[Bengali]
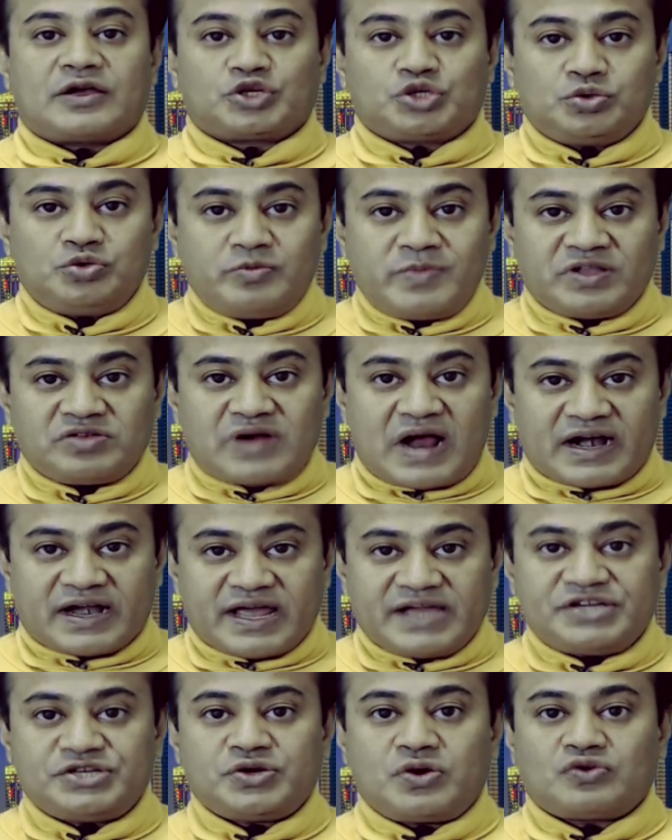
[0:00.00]
শুধুমাত্র
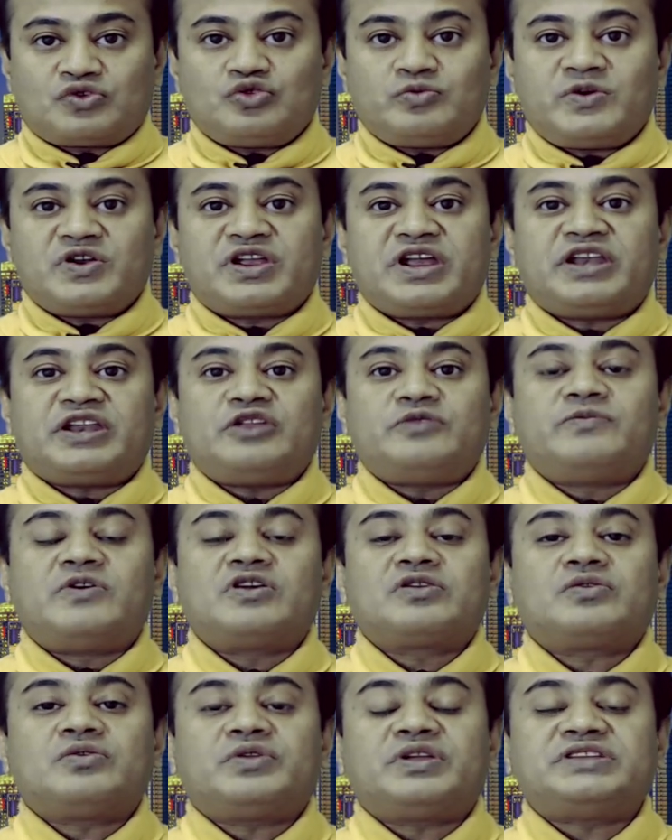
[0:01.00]
আঠাইশে অক্টোবরকে
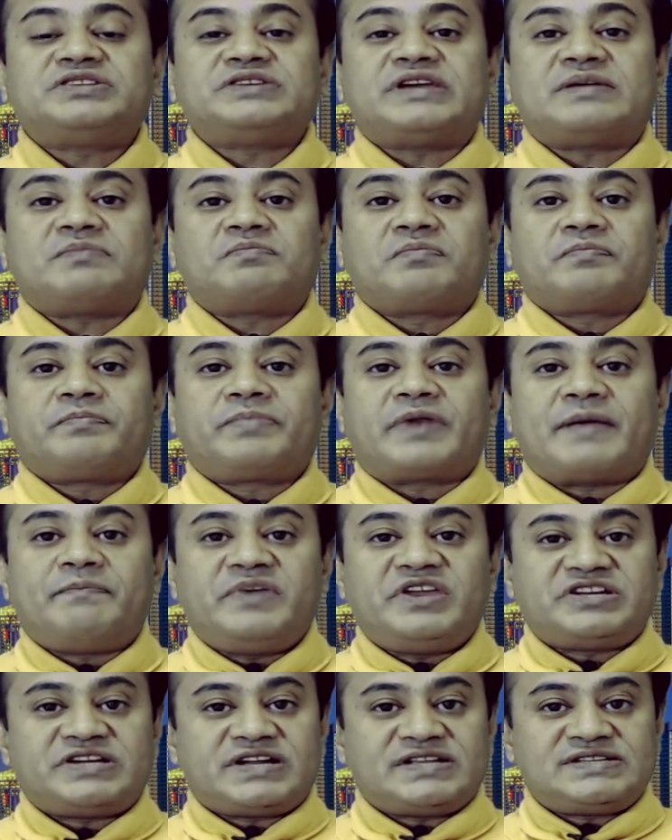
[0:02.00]
নির্ভর করে যে প্রায়
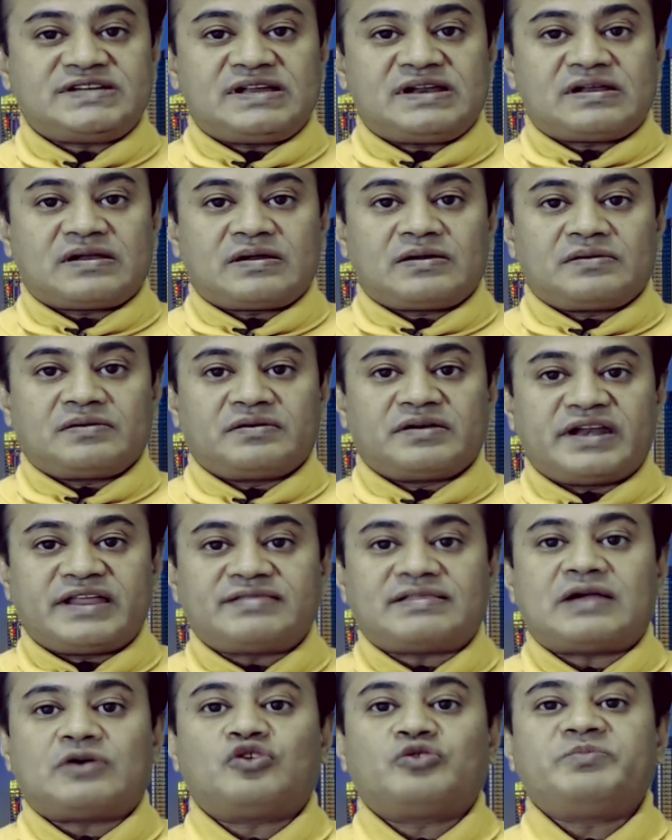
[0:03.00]
বিশ হাজার
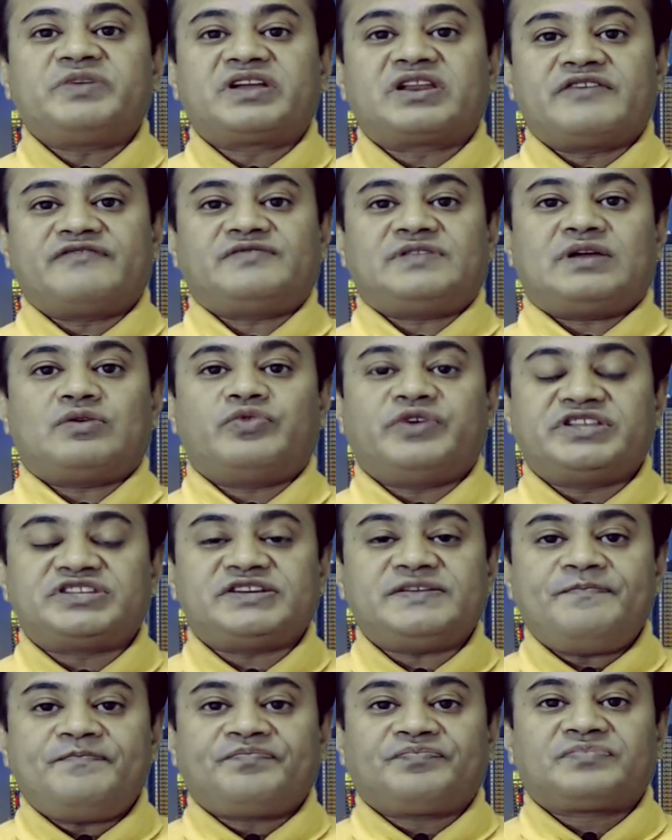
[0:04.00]
নেতাকর্মী গ্রেফতার
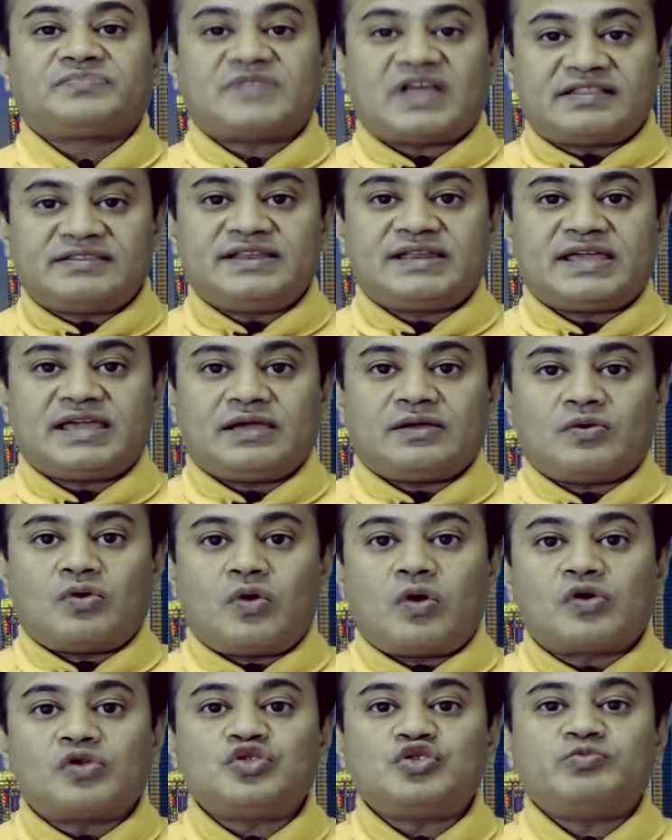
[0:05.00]
হয়েছেন তাদেরকে
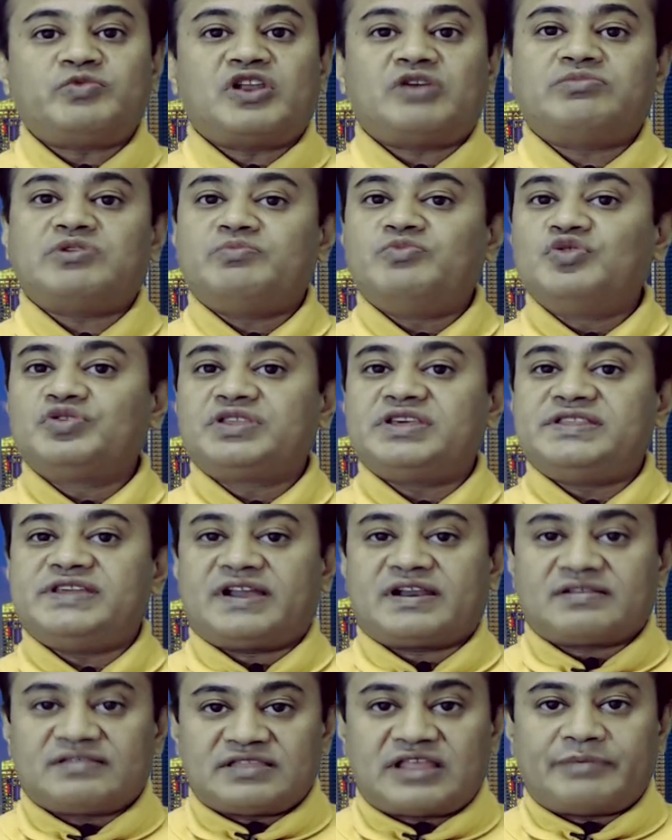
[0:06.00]
অনতিবলম্বে মুক্তি
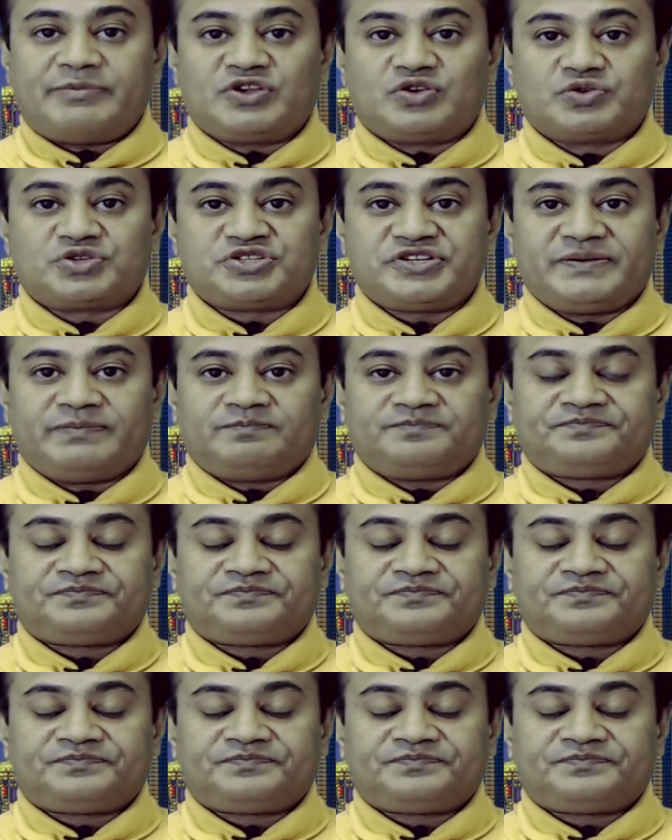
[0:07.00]
দেওয়ার দাবি করছি